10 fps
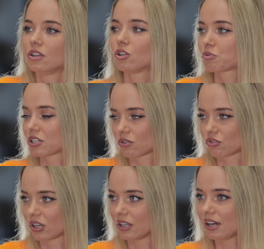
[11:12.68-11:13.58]
nie do
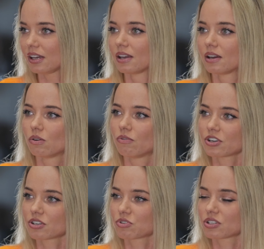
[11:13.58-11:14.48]
przeskoczenia.
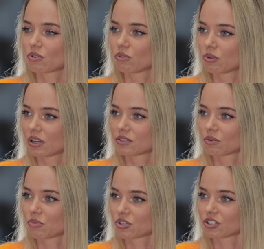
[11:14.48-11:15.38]
Uważam, że z
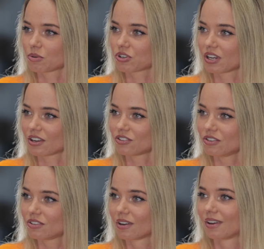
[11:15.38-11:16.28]
konkurencją można się
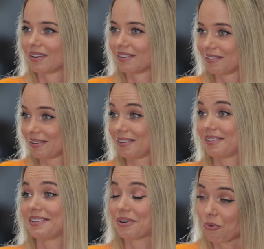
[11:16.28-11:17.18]
przyjaźnić.
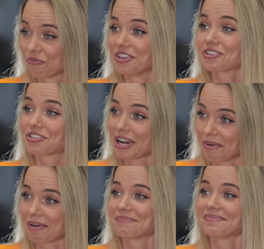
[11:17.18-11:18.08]
Y, również
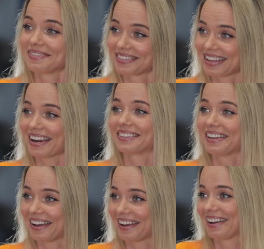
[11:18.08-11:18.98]
działam tak
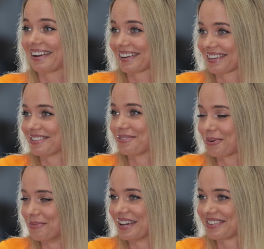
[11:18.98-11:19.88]
na
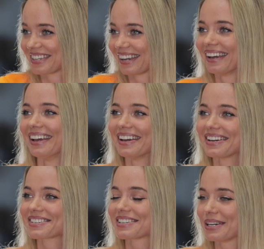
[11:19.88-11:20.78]
Trójmieście,
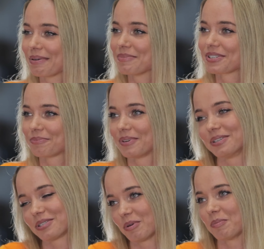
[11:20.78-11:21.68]
że działamy
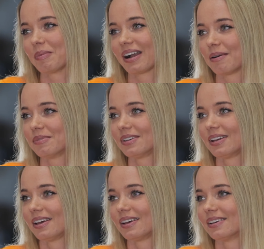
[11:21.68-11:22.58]
sobie i sobie pomagamy.
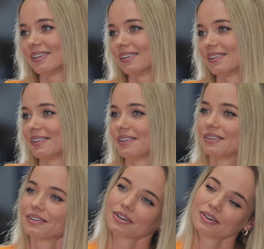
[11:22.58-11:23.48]

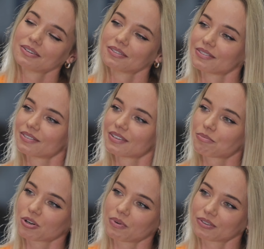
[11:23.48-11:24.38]
E,
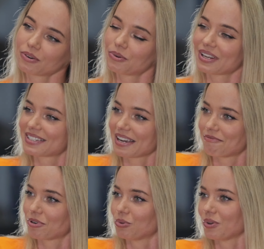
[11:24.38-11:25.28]
na przykład
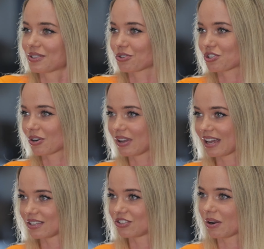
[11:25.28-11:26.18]
konkurencja wykonuje coś, czego
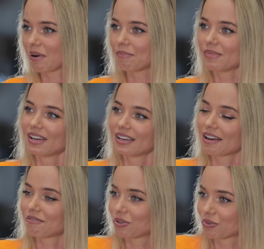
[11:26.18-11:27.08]
ja nie działam,
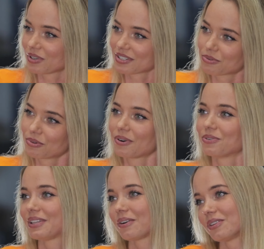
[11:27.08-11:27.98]
ja wykonuję skóry,
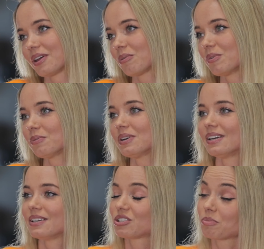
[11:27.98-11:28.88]
oni tego nie robią
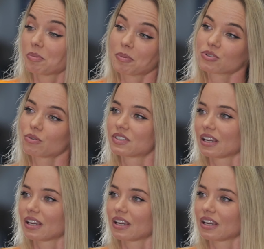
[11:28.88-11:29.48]
i sobie po prostu